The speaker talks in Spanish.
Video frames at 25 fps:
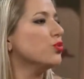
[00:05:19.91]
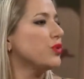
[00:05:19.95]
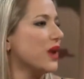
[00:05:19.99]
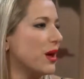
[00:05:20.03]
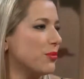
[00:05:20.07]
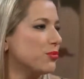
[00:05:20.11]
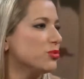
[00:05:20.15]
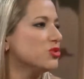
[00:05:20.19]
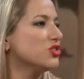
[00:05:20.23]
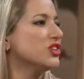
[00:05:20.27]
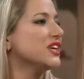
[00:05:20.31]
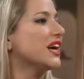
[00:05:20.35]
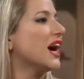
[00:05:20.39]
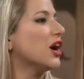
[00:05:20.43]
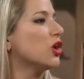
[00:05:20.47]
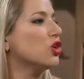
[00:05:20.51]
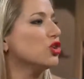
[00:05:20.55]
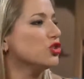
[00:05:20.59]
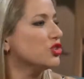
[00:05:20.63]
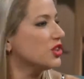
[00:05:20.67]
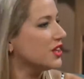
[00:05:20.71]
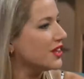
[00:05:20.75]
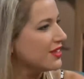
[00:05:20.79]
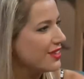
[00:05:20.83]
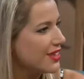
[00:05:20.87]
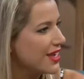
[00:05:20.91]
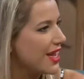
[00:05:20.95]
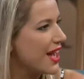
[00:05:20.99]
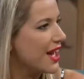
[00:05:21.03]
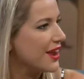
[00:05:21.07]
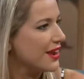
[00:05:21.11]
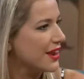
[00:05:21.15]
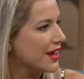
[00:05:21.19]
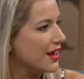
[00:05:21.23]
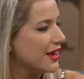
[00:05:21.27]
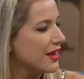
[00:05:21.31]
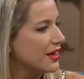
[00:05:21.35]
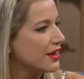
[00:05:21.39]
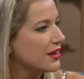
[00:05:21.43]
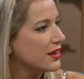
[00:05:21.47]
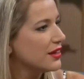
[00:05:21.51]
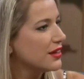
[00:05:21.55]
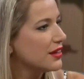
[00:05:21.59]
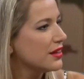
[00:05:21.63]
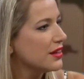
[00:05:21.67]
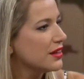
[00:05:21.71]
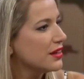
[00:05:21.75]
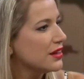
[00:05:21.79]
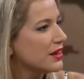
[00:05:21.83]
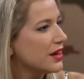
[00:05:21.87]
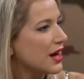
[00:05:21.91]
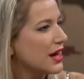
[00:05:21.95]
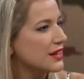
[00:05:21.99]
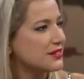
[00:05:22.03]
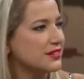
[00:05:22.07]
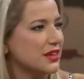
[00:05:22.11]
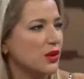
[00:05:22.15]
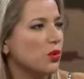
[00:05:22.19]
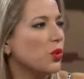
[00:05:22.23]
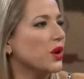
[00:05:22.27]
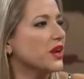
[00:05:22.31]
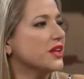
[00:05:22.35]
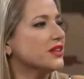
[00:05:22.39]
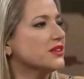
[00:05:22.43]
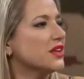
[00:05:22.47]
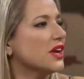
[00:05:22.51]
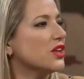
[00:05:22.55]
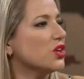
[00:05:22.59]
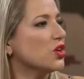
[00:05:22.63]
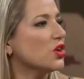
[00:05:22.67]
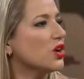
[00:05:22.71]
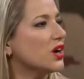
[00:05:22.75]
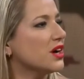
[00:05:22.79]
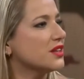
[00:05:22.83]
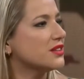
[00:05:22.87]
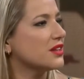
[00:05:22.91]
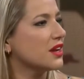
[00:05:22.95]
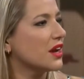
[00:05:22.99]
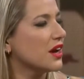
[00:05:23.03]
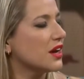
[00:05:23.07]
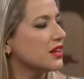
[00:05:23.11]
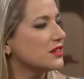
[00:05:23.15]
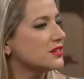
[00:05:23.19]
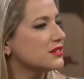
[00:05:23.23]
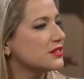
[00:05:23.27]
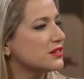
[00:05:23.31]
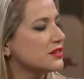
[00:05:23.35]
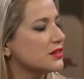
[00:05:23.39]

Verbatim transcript: una música cotidiana. No, porque nosotros, esa,